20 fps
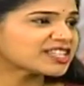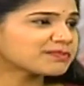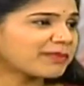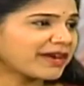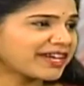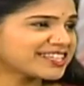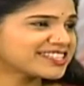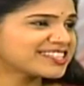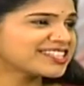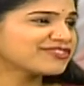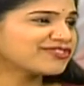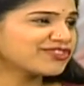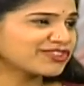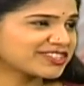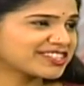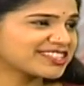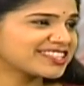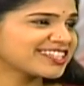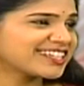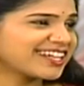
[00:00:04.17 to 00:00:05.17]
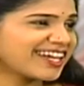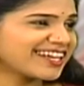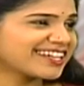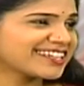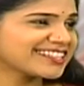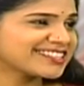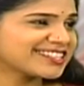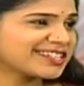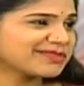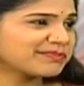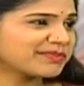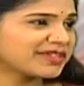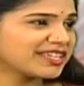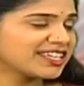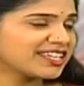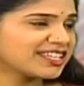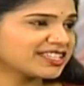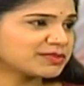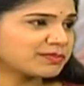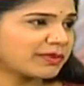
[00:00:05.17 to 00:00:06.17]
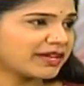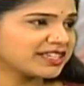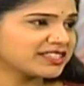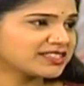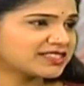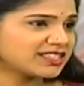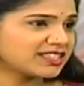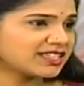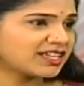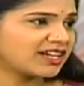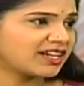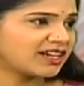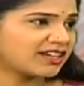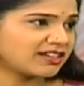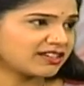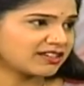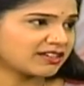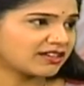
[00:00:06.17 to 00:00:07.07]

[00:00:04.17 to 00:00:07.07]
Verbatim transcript: స్పైసీ ఫుడ్స్ తినాలని చెప్పి స్పైసీగా